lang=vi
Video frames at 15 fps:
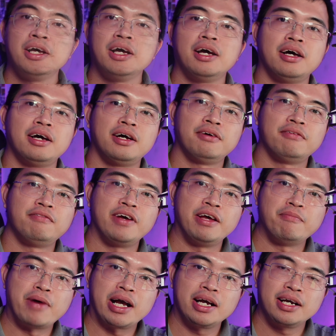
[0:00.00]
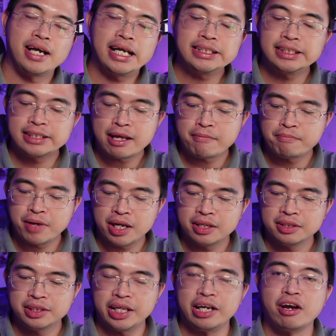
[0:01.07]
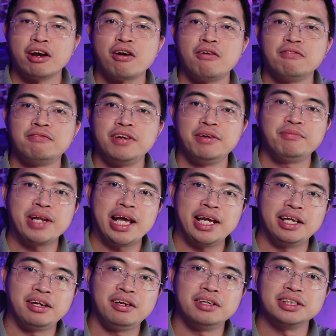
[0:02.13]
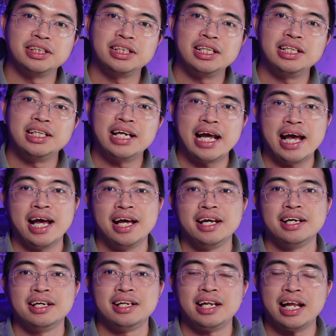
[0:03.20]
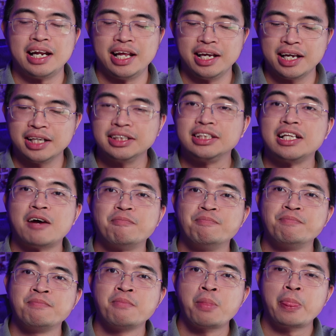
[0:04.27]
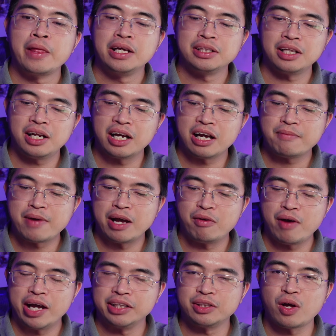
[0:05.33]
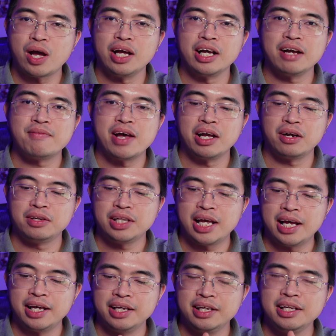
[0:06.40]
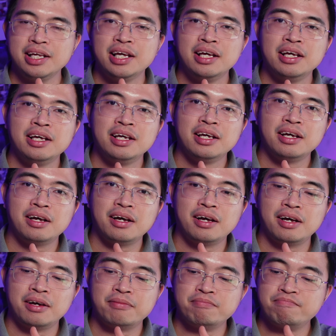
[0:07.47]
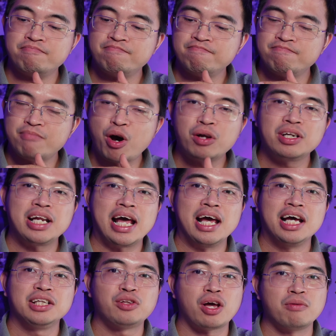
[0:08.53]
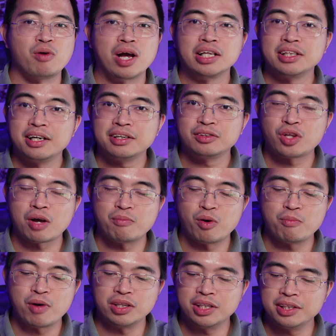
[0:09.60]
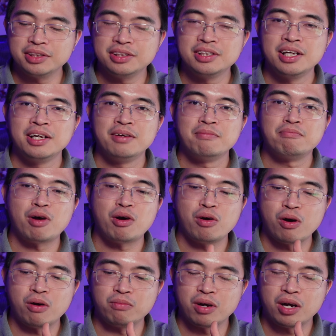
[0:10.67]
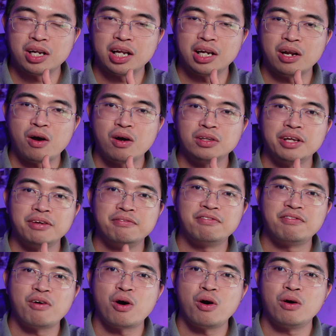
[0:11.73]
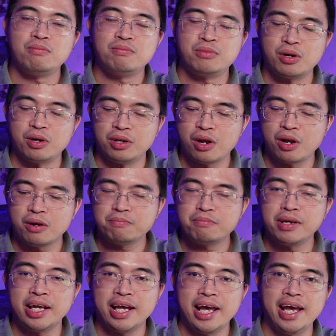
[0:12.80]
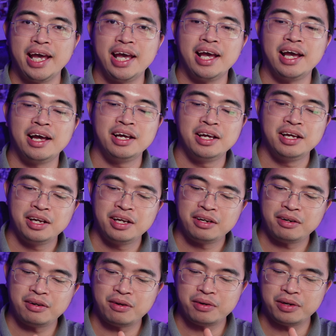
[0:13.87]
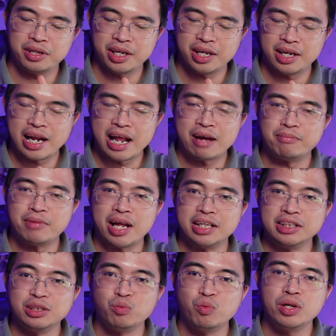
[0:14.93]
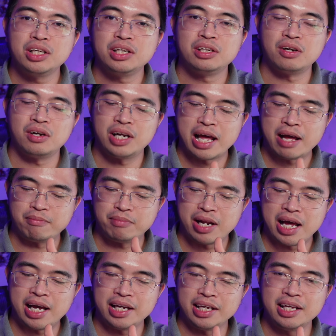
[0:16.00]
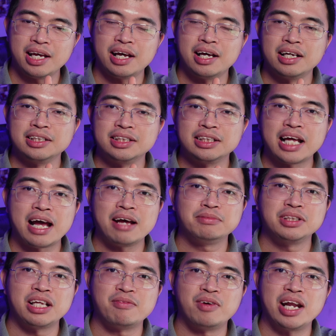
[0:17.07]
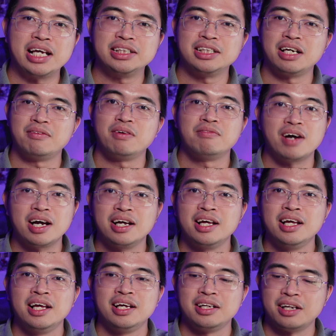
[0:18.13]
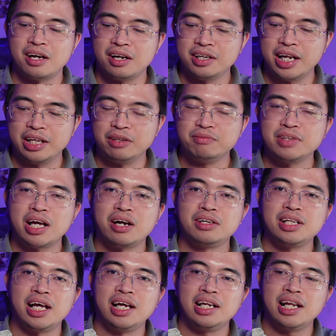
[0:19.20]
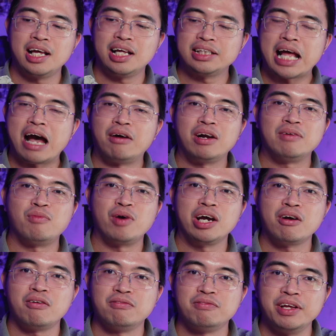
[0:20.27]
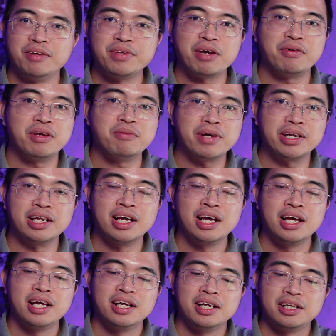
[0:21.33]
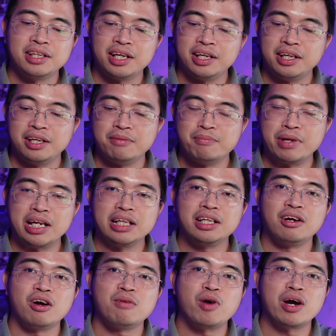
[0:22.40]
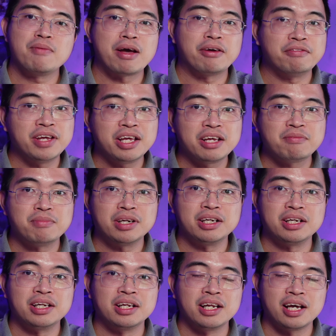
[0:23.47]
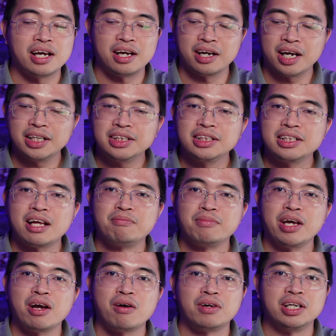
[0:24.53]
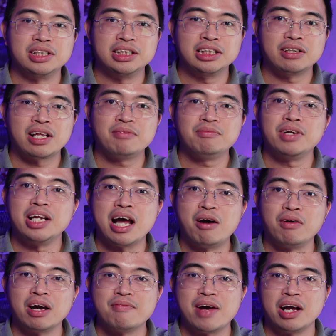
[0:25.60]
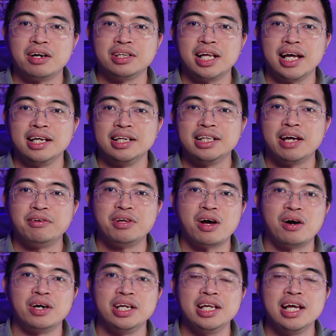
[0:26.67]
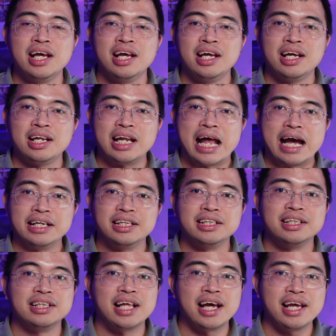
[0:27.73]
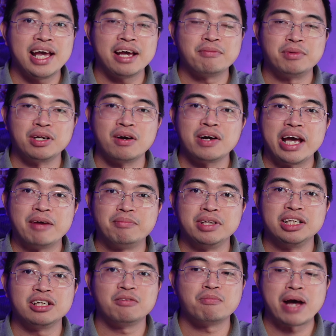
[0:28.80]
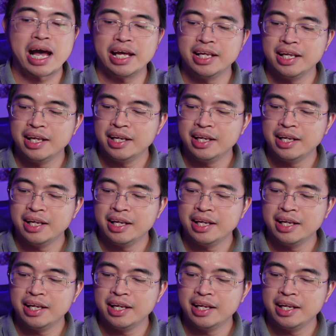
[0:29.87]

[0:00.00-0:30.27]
À, về mặt custom á, thì cái con phím này nó được sinh ra là để custom. Tức là các bạn hoàn toàn các bạn có thể um, mod lại hết toàn bộ các thứ, toàn bộ mọi thứ bao gồm có là lót thêm form rồi lót PE rồi à, làm lại switch rồi làm lại uh, stab stabilizer vân vân đó để chúng ta có thể là tạo ra một cái con phím theo ý mình thì mình đã từng có một cái bài viết mình à, custom cái con LG68 đời đầu các bạn có thể theo dõi lại trên tinh tế ha mình có kẹp lên đó trong bài